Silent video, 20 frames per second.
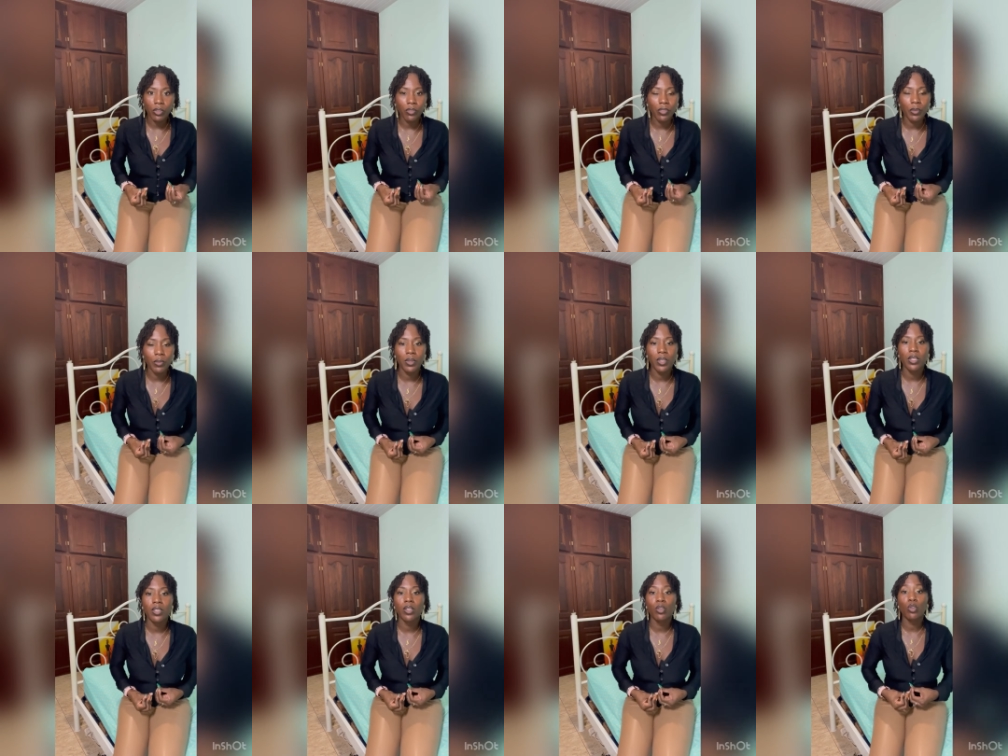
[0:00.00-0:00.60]

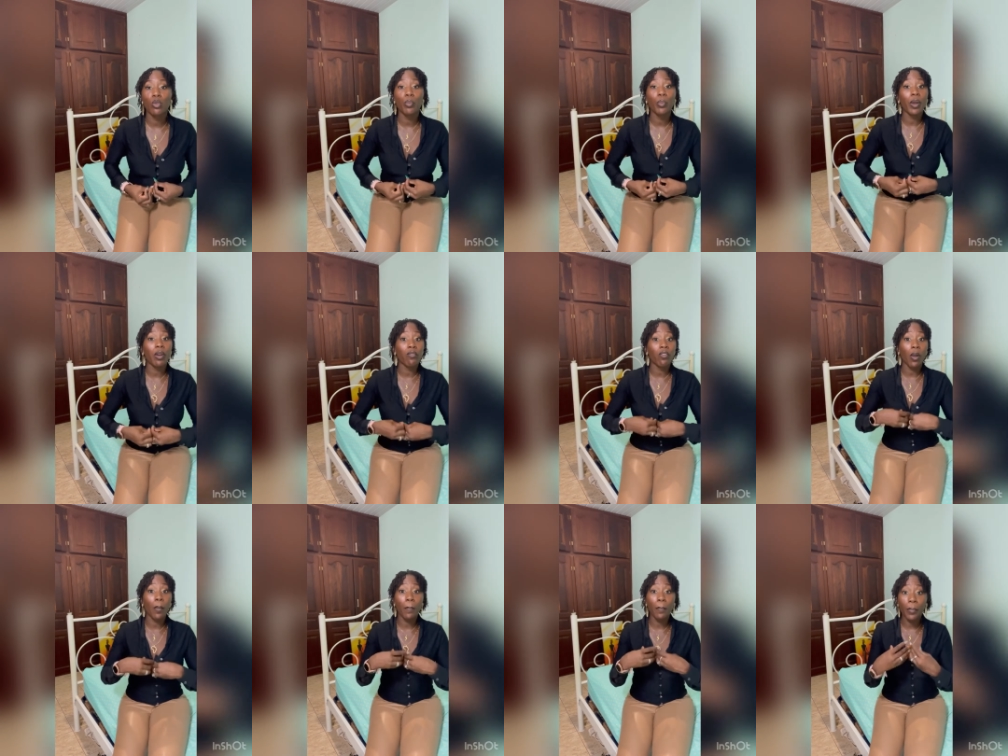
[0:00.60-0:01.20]
féminité, de ne pas
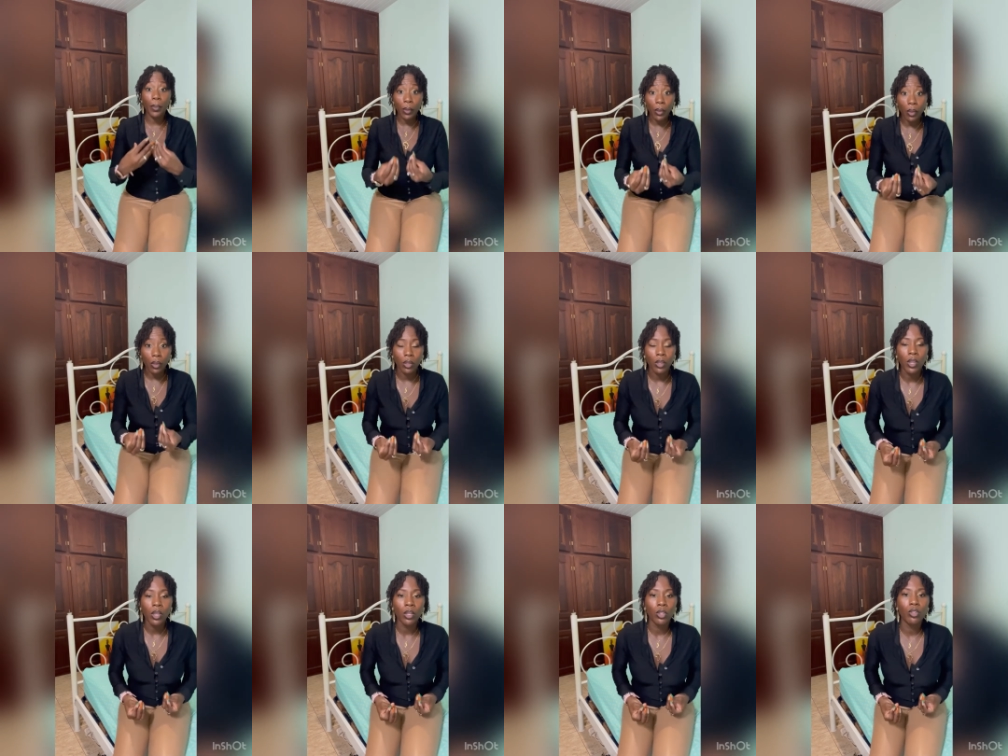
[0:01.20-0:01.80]
avoir peur
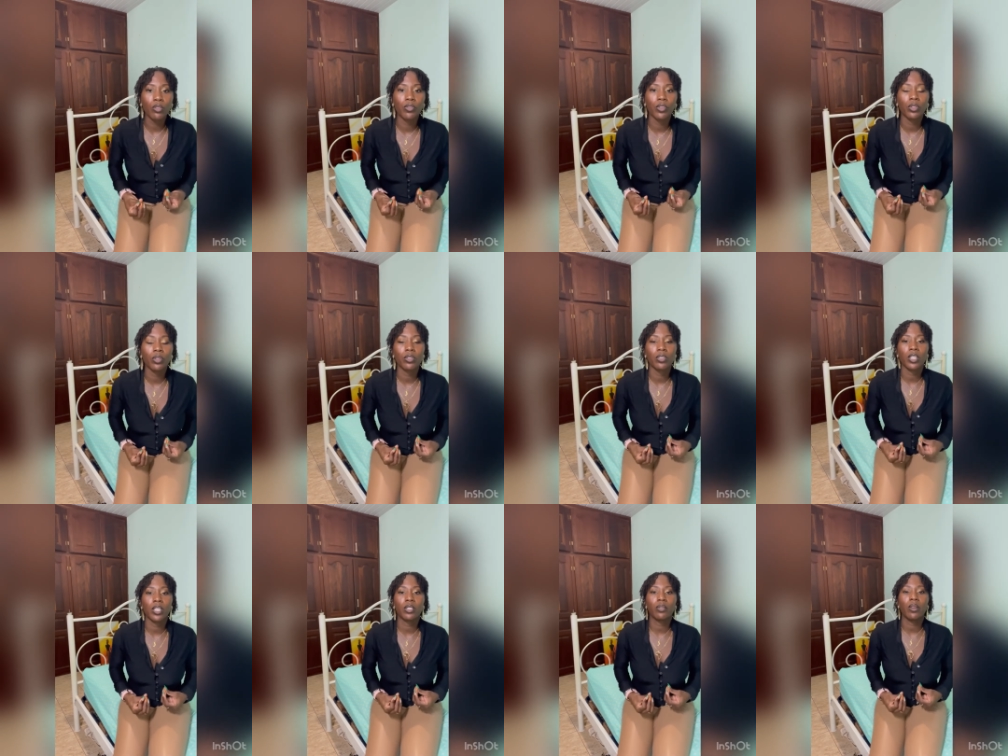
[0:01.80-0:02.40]
de votre
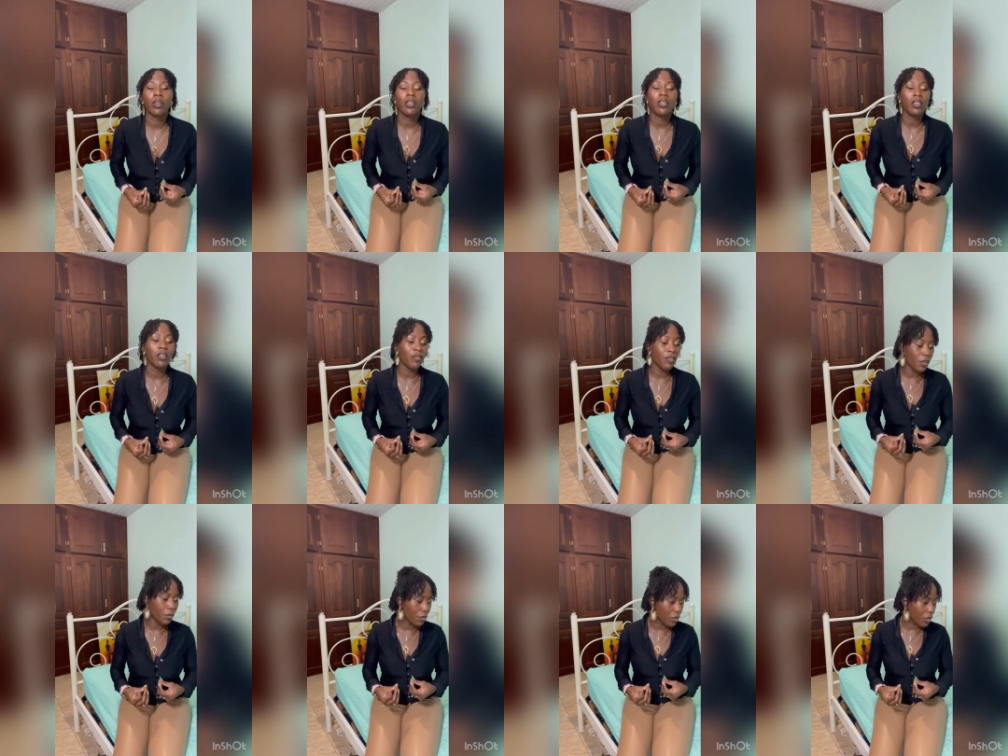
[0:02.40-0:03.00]
sexualité
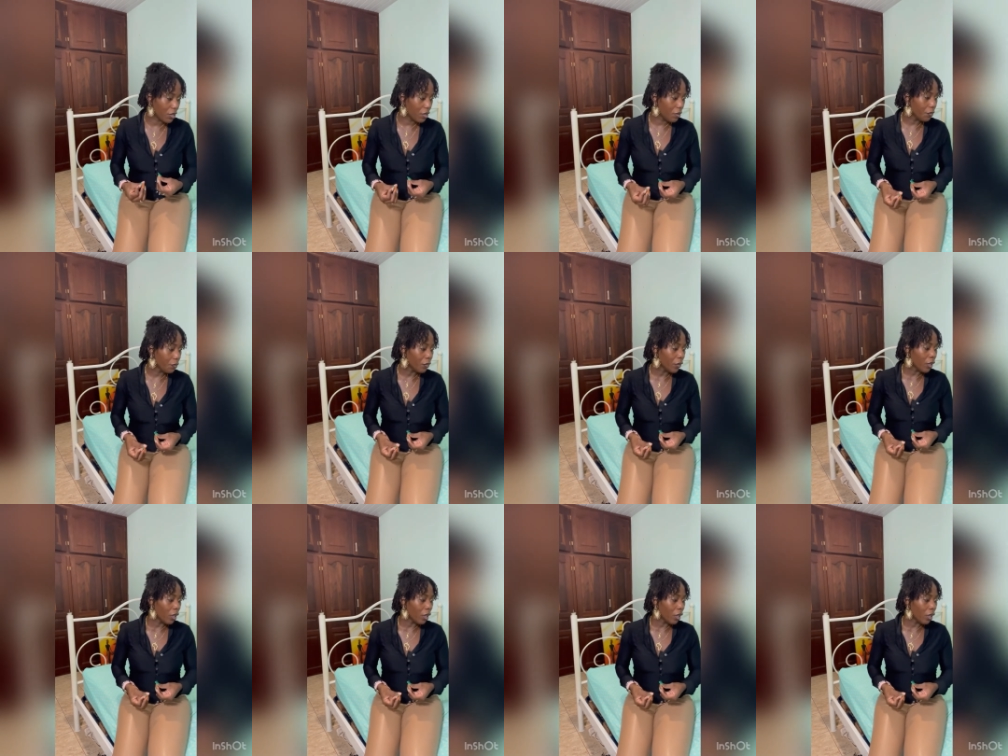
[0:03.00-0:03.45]
féminine,